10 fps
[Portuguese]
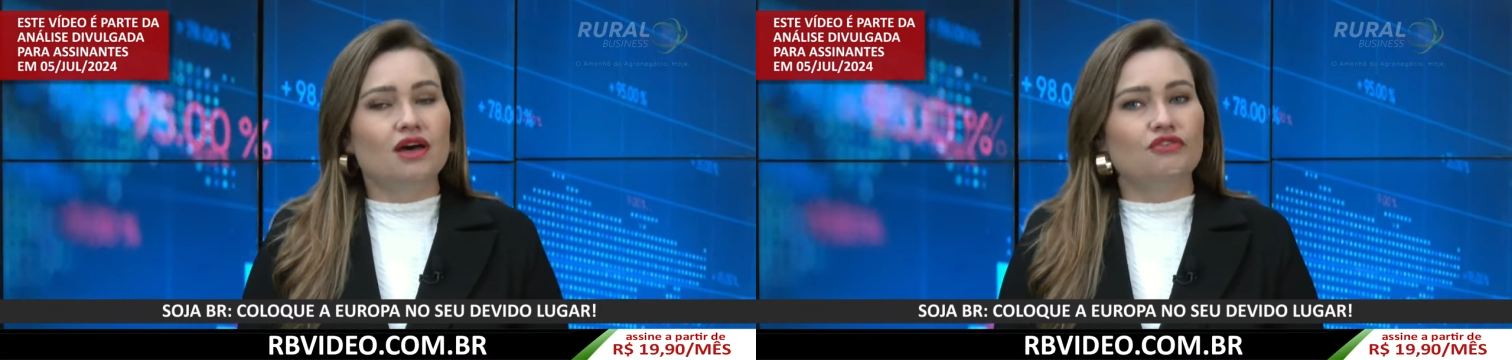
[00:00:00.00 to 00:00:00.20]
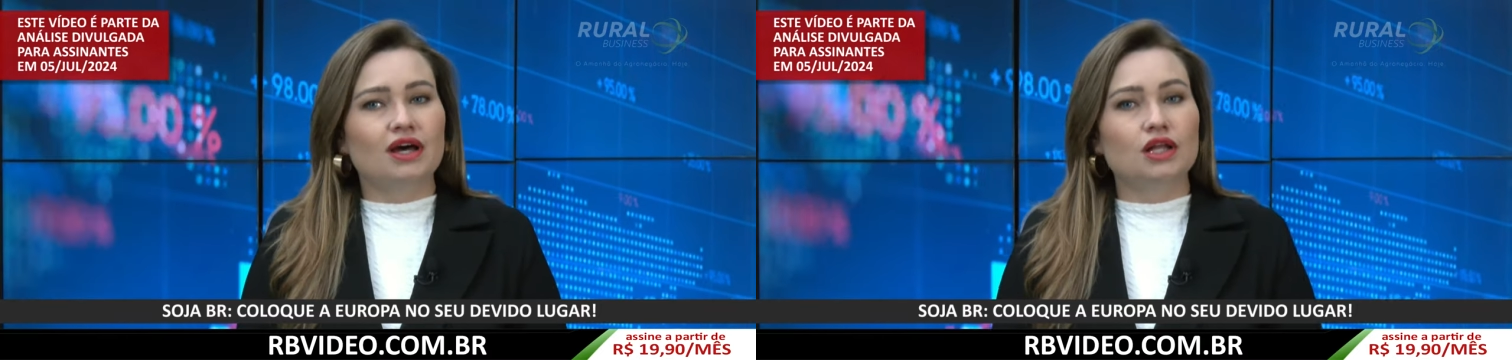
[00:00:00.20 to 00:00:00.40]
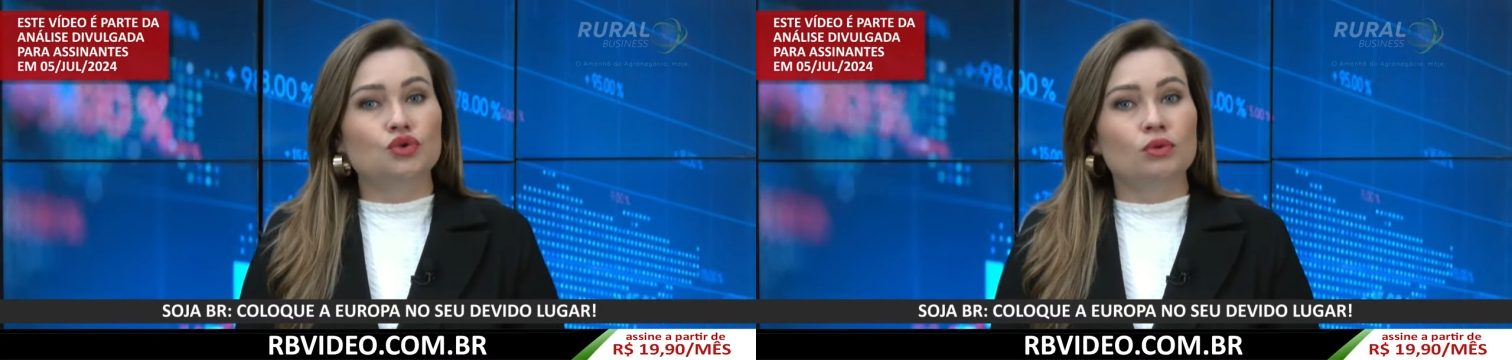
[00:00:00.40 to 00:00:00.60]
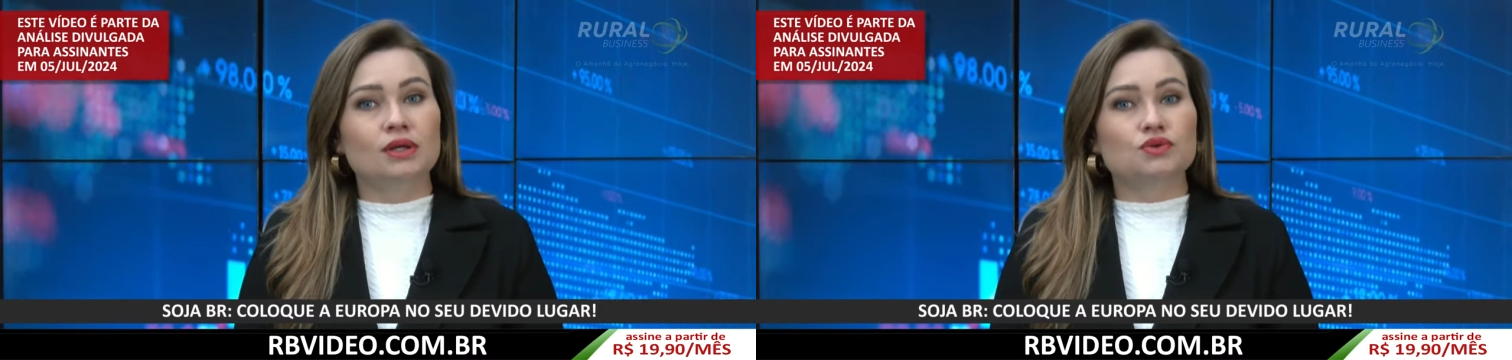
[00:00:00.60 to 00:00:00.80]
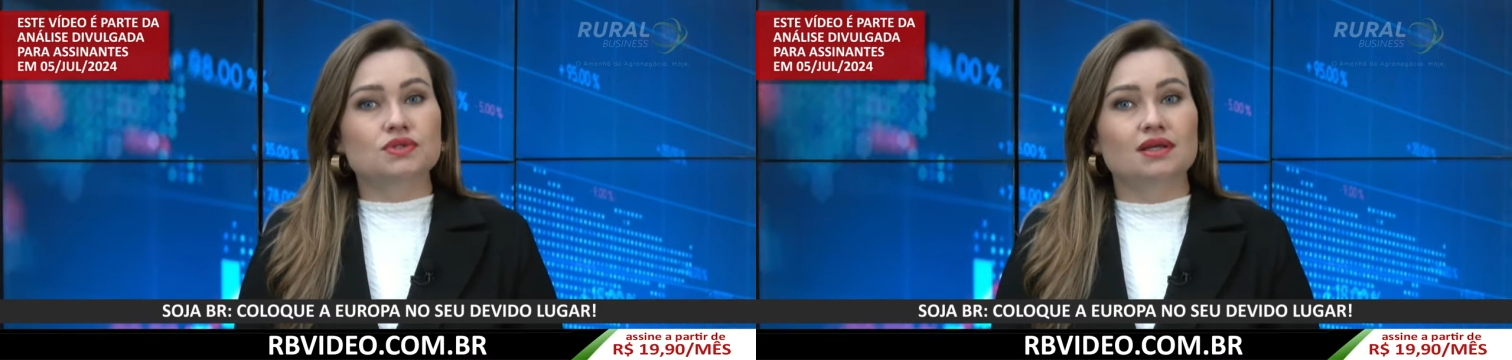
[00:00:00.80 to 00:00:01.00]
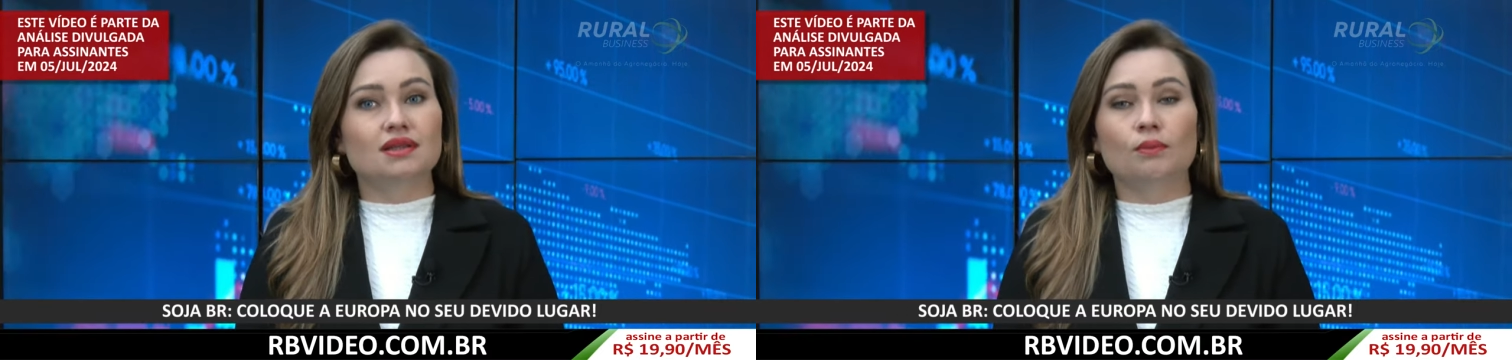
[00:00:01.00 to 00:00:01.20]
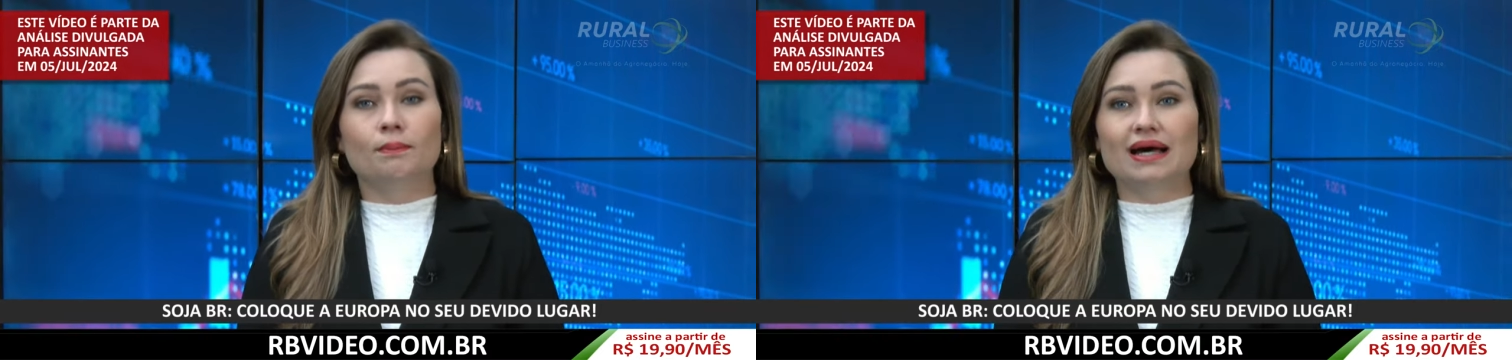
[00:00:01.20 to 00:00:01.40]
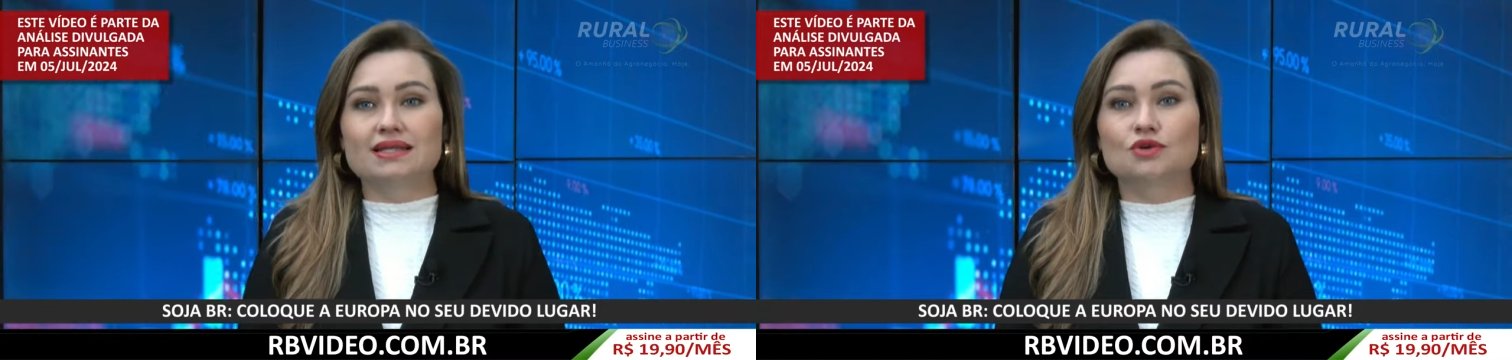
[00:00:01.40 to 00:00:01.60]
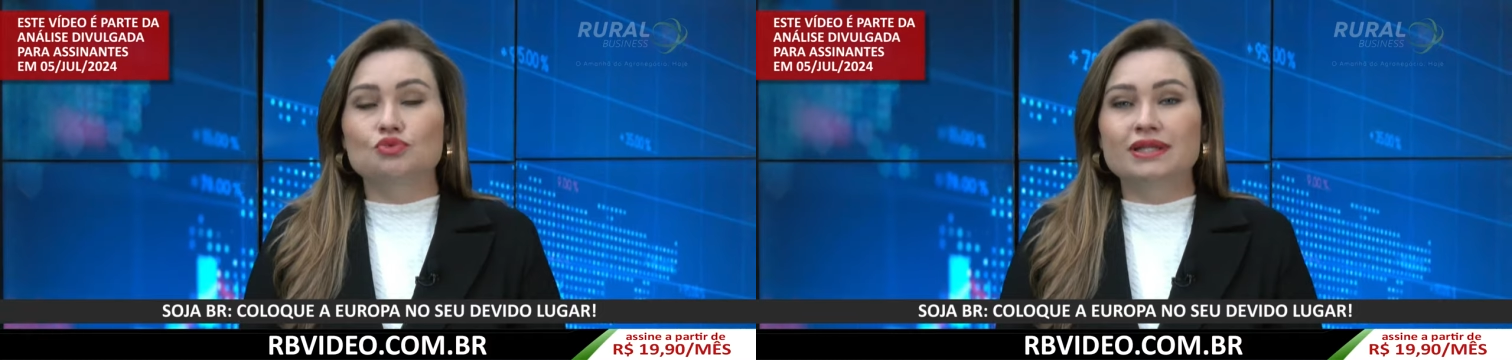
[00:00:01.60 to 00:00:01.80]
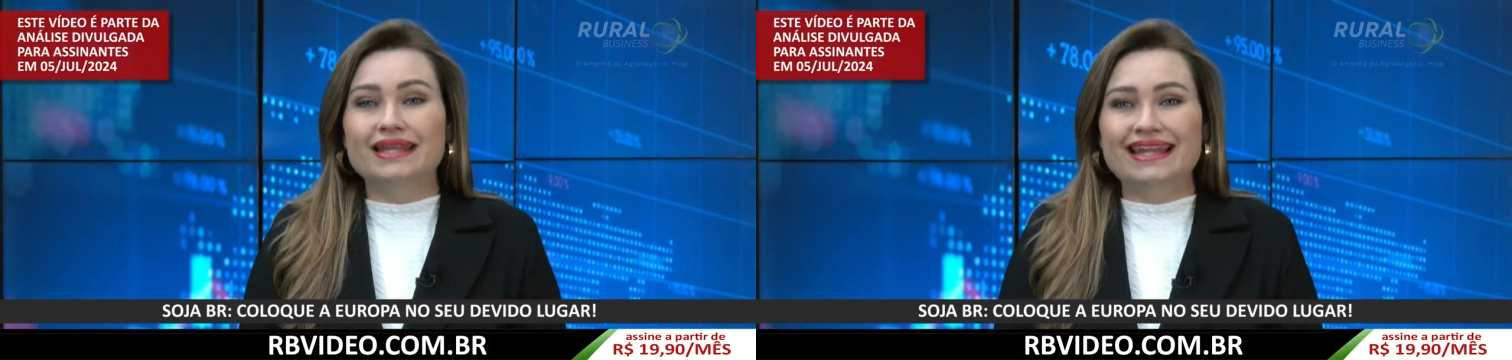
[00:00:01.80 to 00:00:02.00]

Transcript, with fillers: revela números que não passam